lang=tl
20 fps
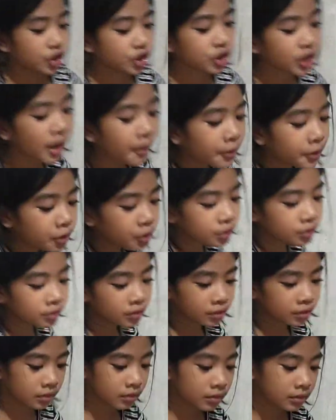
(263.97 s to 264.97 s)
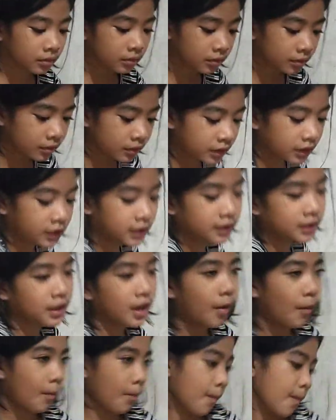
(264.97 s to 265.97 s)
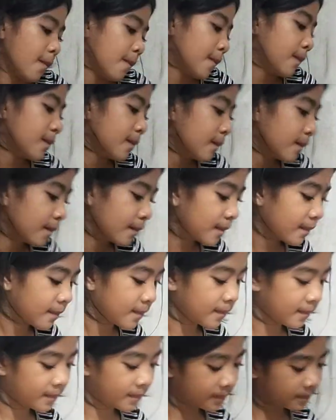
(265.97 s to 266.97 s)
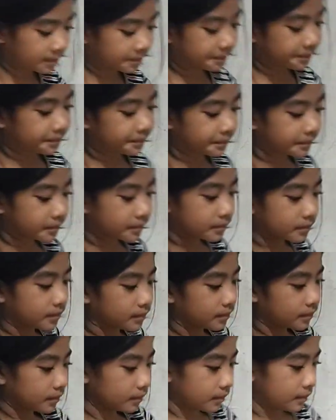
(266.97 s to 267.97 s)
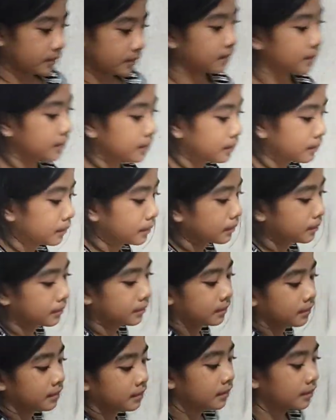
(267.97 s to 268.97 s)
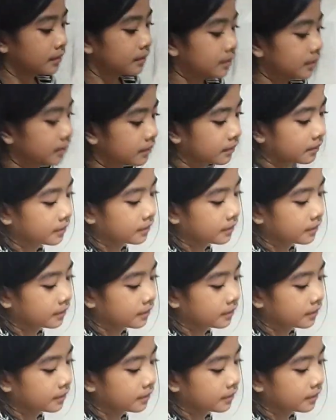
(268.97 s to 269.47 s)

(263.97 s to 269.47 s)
Scam yun. Ha? Hindi yun. Hindi yun nag-scam si, ano, Vice Ganda.